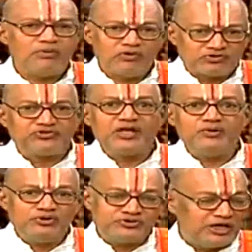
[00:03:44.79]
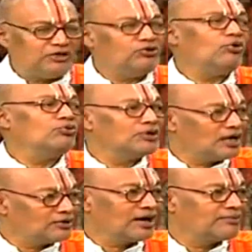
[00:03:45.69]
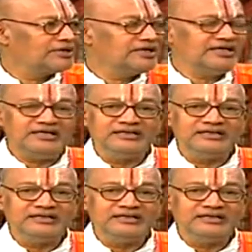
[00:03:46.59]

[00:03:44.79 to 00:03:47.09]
వసుదేవుడు జైల్లో ఉన్నాడు కాబట్టి